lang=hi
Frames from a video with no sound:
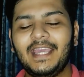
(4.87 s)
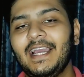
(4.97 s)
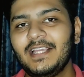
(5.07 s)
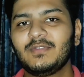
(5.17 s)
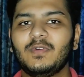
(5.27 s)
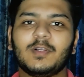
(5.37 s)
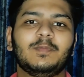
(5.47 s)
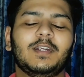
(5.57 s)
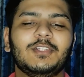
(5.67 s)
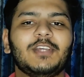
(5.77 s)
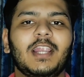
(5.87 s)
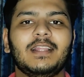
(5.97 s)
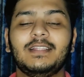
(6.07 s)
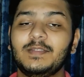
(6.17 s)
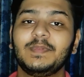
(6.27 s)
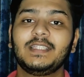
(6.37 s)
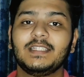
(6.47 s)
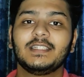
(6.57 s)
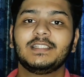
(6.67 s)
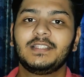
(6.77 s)
हे गाइस वेलकम बैक टू चैनल दिस मी
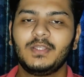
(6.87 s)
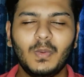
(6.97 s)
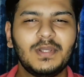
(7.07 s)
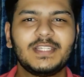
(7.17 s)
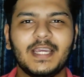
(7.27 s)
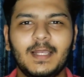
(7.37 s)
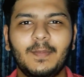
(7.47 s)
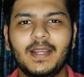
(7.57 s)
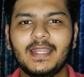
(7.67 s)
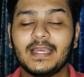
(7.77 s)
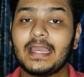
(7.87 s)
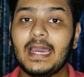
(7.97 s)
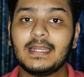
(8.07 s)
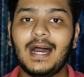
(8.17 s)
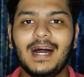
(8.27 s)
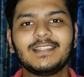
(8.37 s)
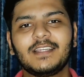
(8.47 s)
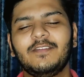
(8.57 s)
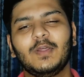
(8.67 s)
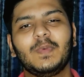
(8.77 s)
तेजस यू वाचिंग एलिमेंट एंड आज के
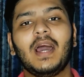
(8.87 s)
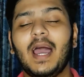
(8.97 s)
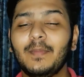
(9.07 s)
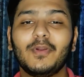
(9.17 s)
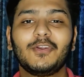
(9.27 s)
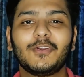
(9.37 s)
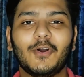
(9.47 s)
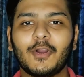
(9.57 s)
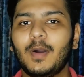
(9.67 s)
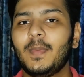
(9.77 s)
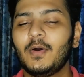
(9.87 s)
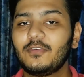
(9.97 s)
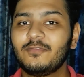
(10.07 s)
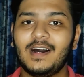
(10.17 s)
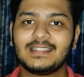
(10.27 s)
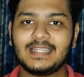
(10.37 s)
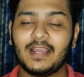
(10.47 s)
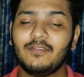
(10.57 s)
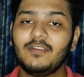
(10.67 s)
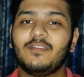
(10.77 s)
वीडियो में आई एम गोइंग टू टॉक अबाउट फास्ट
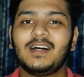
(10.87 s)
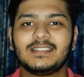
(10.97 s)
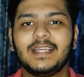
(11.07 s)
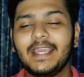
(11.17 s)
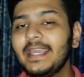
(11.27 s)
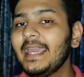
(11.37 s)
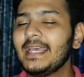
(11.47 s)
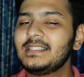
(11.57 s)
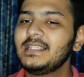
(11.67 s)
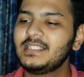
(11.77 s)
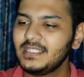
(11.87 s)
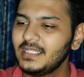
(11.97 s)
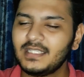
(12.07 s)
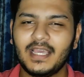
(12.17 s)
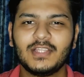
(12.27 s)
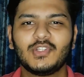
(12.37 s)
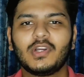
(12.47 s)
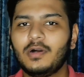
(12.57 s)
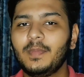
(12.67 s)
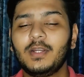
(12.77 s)
टैग वेल फास्ट टैग एक ऐसी चीज है जो
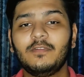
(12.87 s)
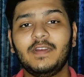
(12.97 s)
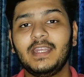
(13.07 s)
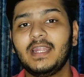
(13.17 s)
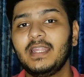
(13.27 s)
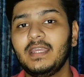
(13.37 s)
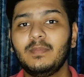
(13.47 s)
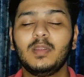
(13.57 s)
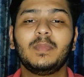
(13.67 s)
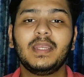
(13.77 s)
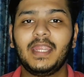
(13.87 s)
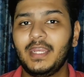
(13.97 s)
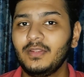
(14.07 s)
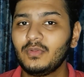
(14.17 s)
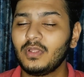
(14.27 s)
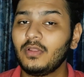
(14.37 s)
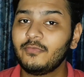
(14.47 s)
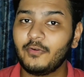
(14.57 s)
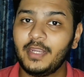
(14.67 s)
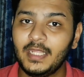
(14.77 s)
गवर्नमेंट ऑफ इंडिया ने इम्प्लीमेंट की थी
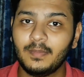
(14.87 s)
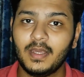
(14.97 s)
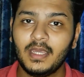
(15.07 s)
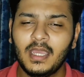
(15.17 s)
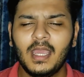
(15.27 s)
2014 में